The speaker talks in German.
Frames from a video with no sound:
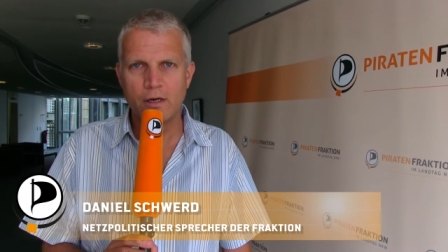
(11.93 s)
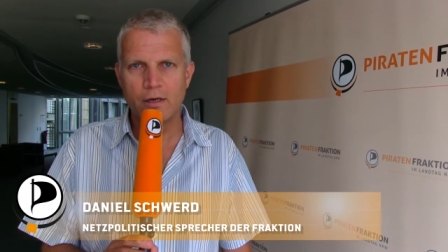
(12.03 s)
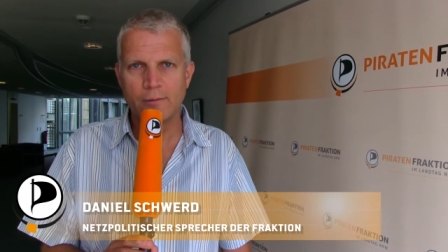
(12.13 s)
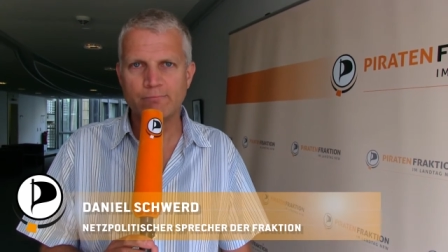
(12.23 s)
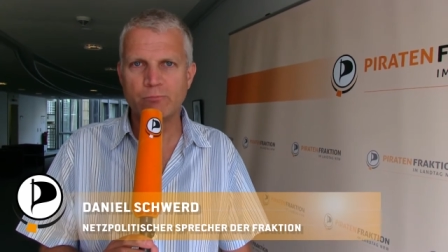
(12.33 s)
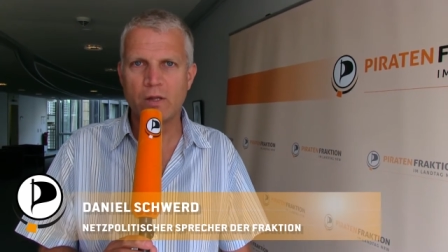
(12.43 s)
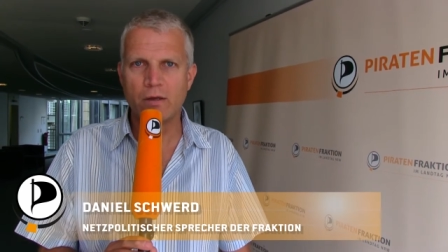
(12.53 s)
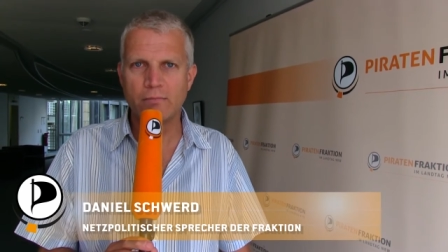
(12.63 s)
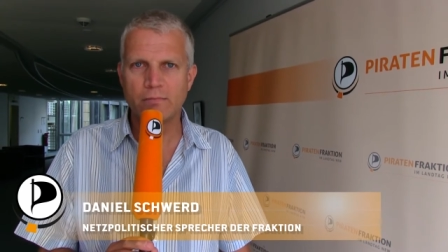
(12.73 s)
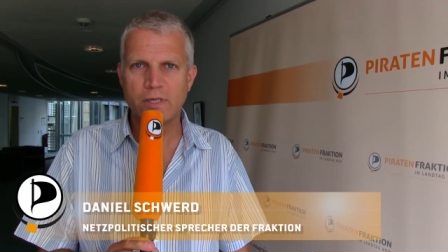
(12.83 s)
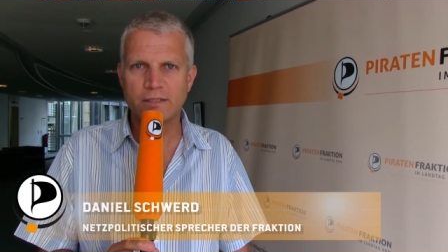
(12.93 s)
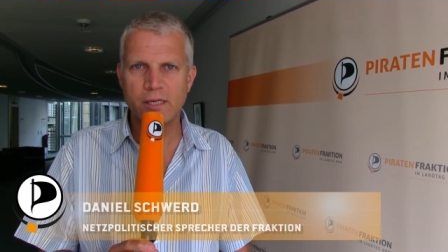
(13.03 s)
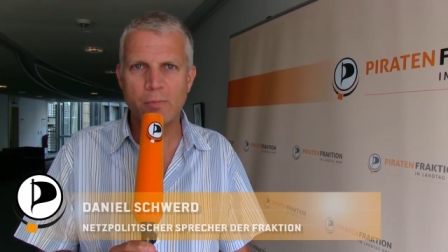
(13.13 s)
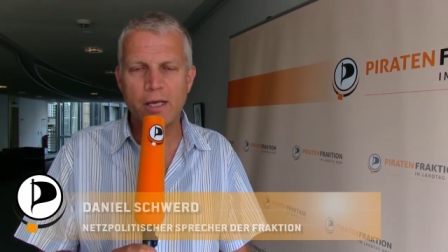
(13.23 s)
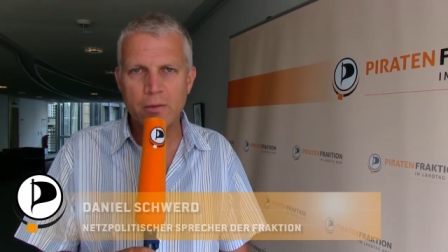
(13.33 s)
ähm, das
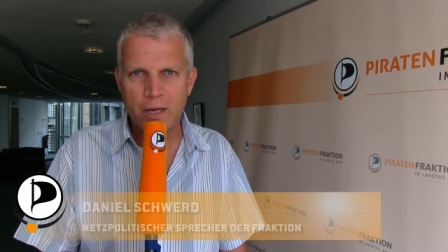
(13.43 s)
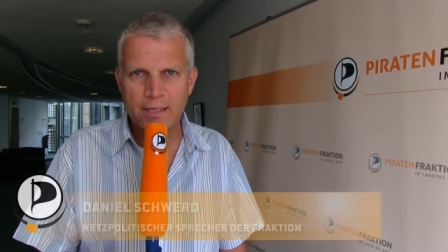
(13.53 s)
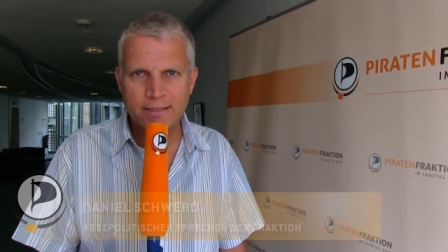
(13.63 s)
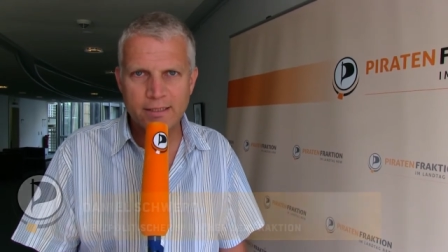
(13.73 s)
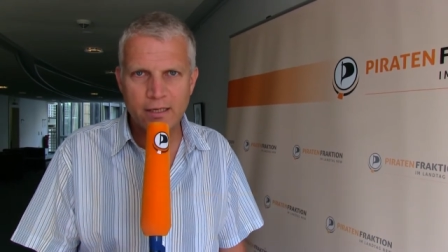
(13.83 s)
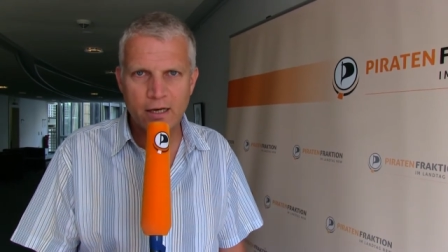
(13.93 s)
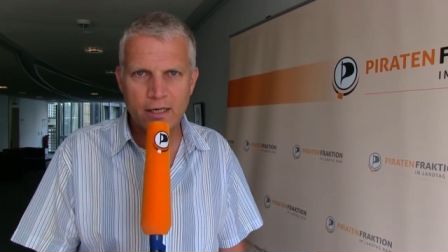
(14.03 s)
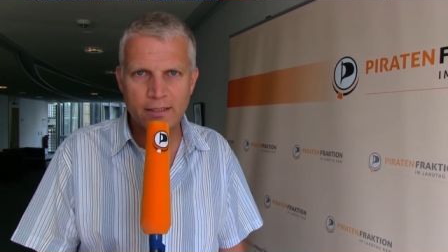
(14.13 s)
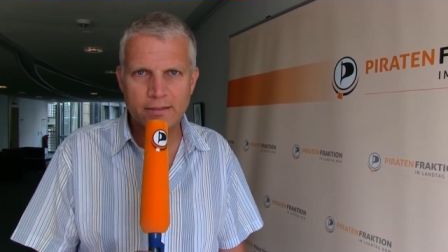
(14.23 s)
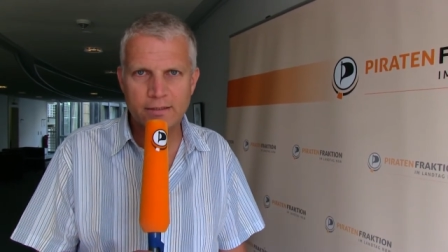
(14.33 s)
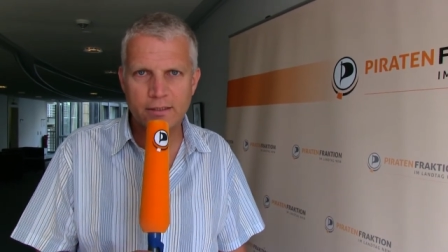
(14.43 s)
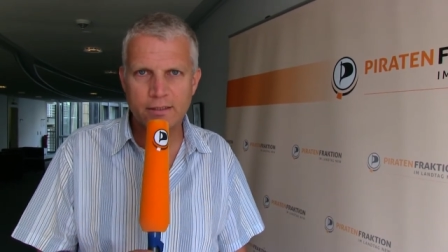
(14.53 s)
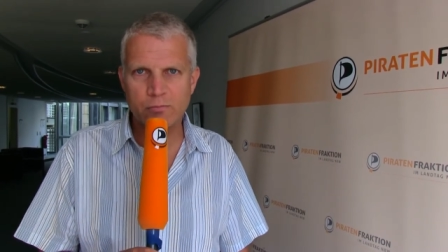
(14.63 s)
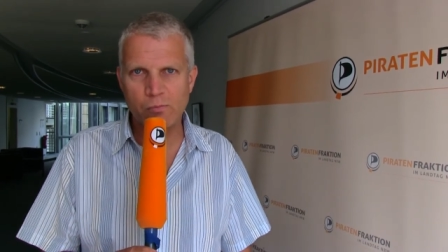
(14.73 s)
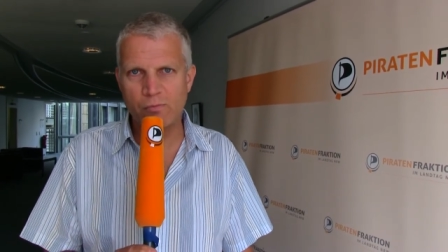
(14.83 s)
Thema E-Mail-Sicherheit
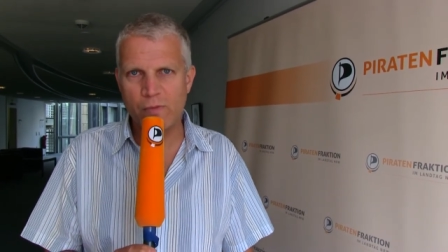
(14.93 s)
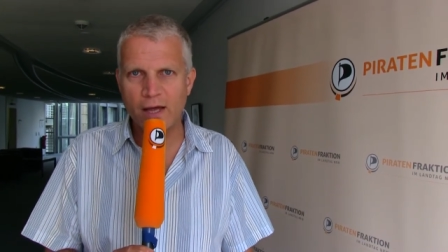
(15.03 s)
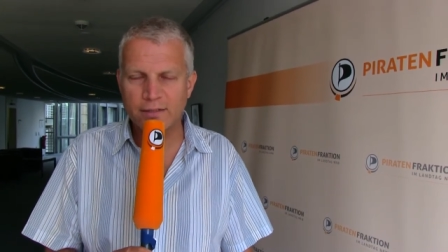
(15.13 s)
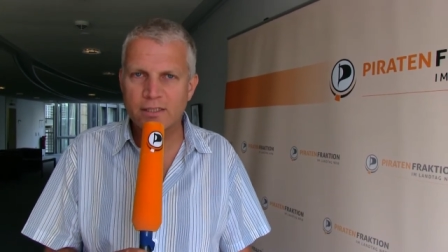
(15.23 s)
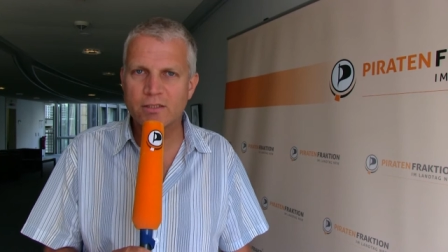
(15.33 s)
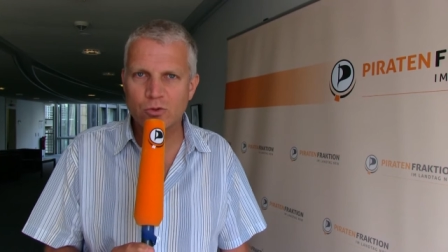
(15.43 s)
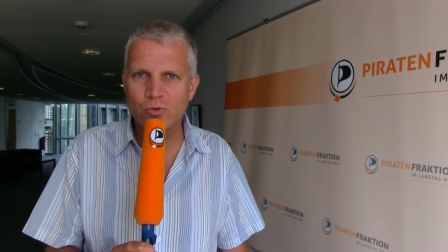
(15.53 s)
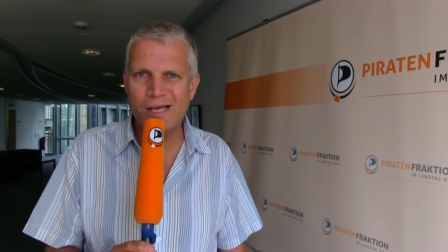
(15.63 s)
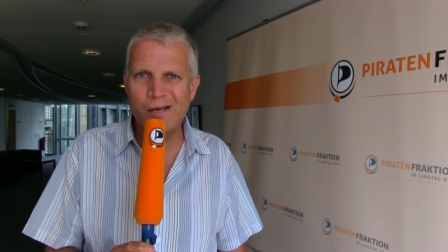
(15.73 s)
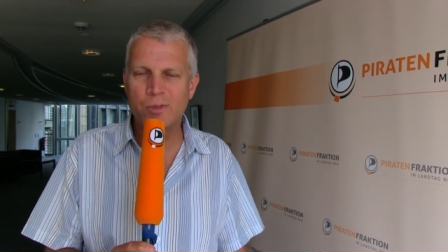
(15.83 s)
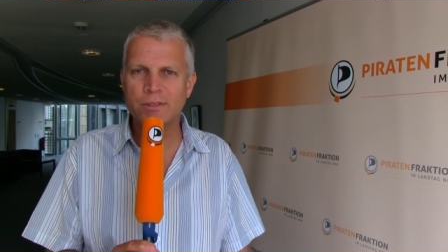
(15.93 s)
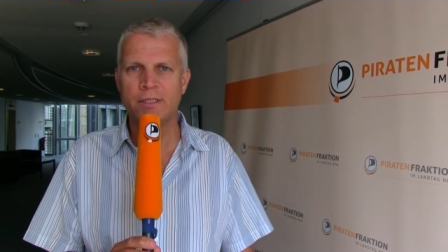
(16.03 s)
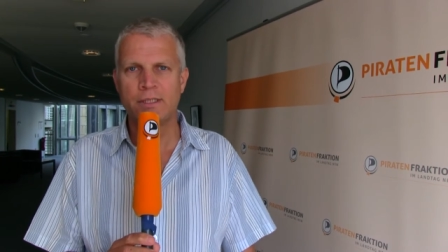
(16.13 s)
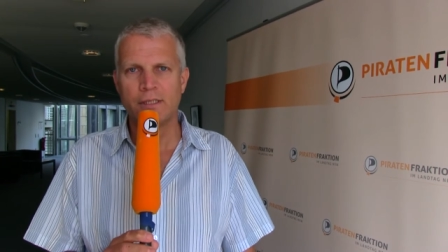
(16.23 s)
äh, ernster zu nehmen.